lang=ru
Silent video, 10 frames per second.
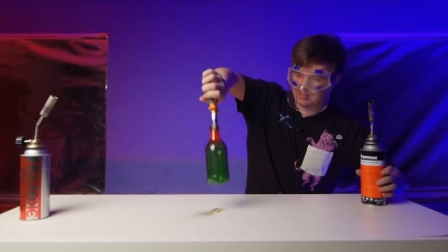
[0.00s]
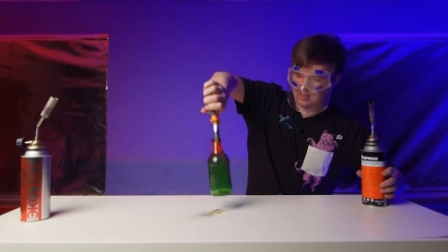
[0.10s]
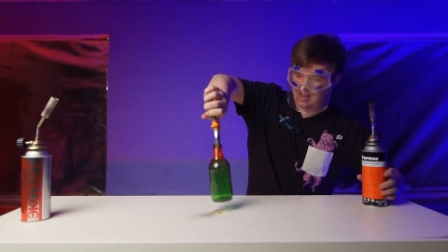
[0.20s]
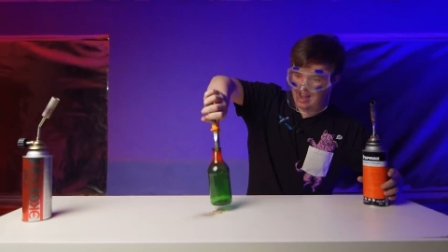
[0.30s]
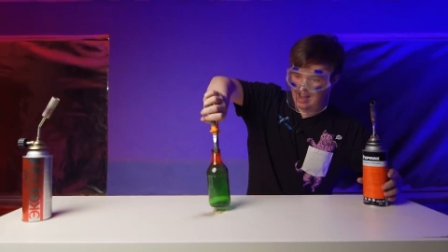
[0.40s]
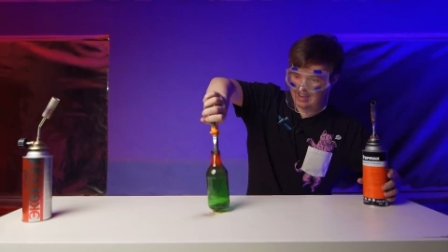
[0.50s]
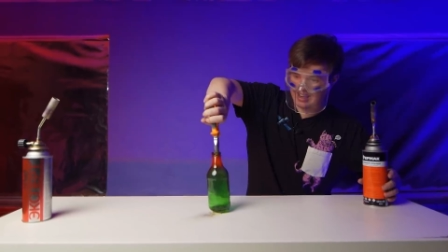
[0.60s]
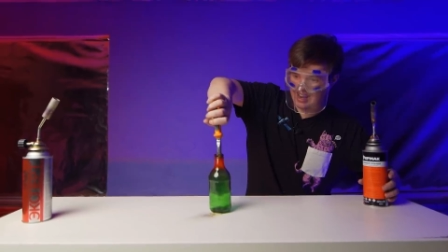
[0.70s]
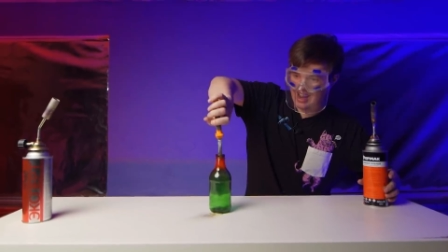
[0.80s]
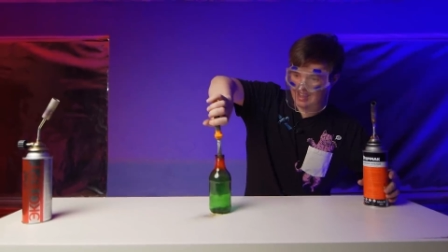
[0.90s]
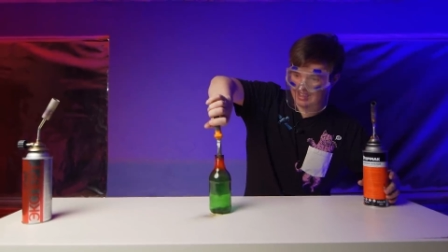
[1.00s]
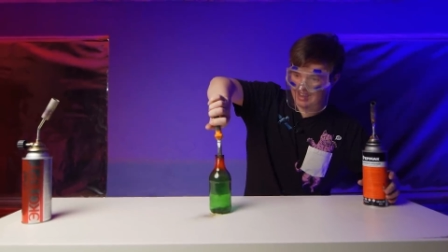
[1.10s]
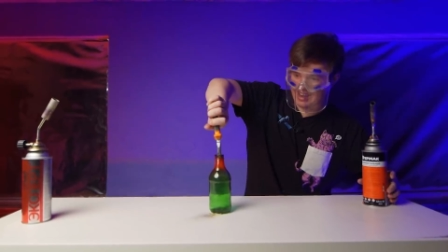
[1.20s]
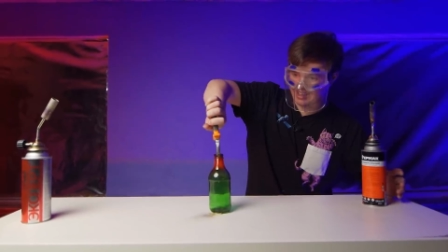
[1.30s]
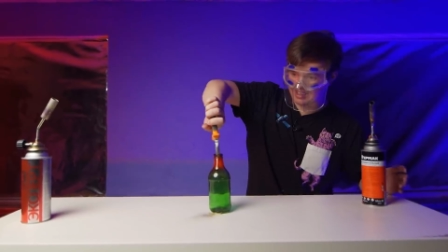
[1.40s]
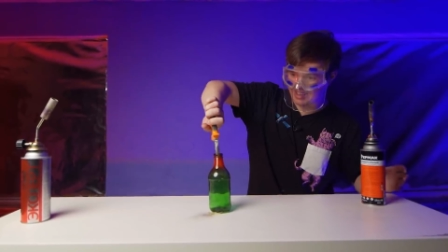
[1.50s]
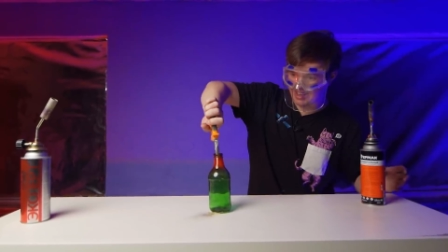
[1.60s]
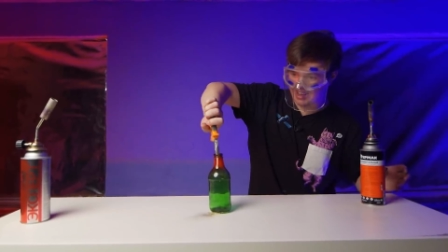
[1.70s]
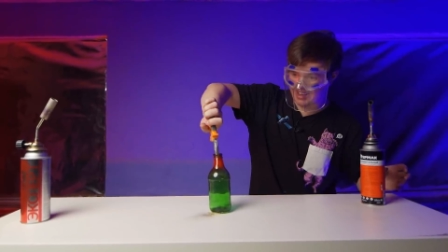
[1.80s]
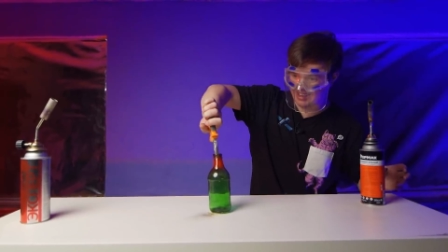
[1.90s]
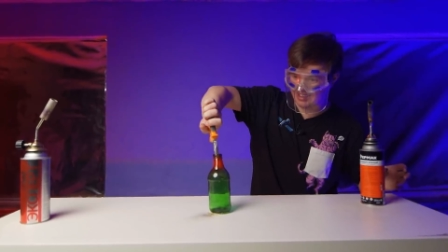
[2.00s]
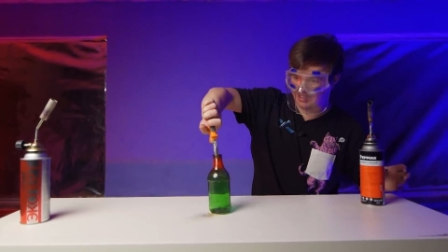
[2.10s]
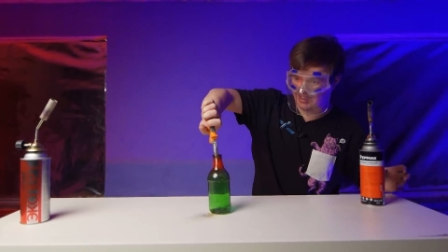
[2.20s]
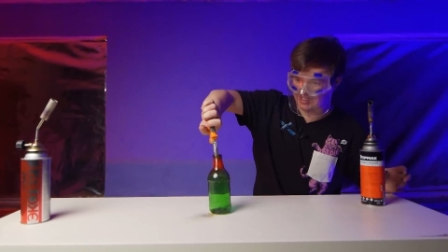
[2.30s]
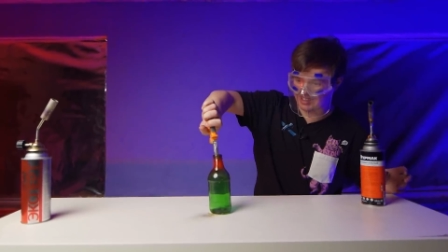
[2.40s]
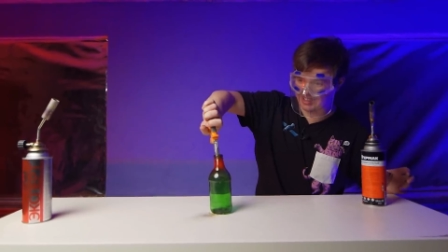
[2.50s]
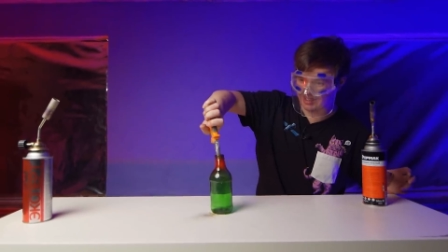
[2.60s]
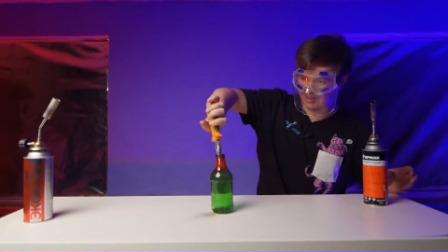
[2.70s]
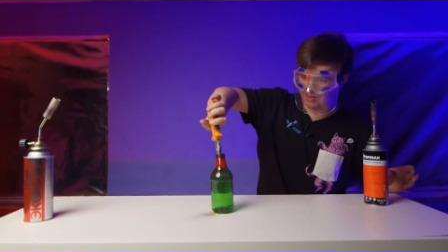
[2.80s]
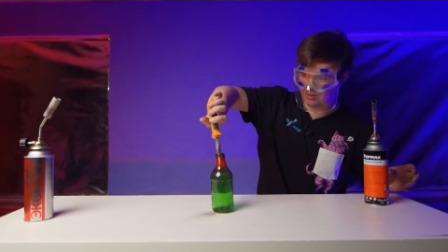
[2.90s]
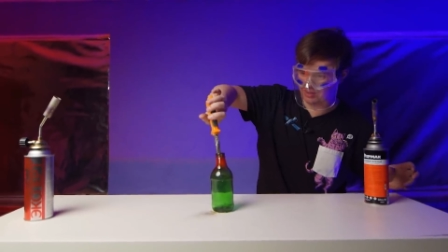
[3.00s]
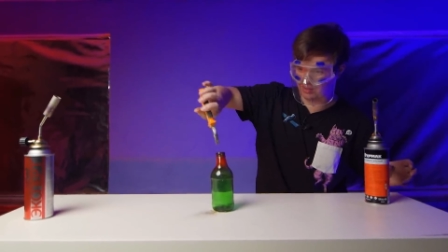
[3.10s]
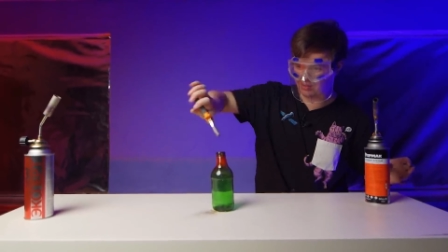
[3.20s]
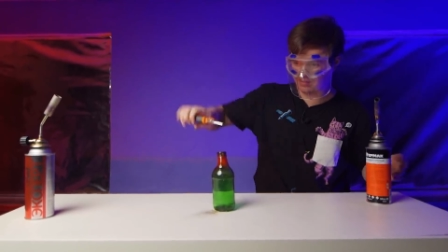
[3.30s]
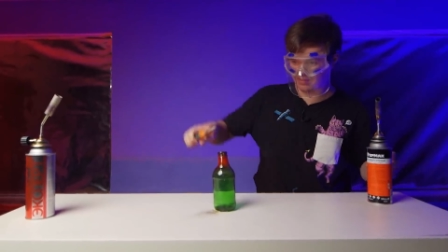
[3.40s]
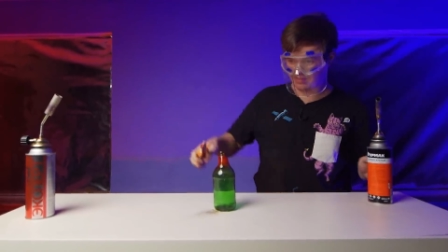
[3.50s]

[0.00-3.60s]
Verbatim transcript: А, клюет, клюется. А! Давайте хотя... Нет, все.